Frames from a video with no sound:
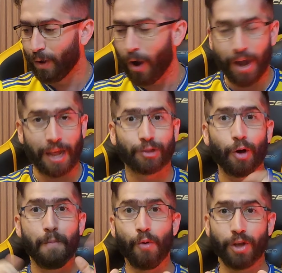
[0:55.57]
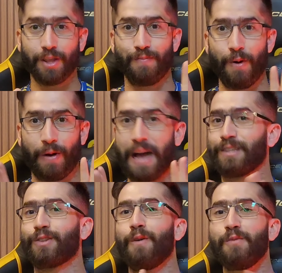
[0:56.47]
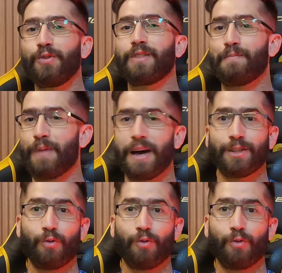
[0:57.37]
Olha, estou muito empolgado, estou muito empado,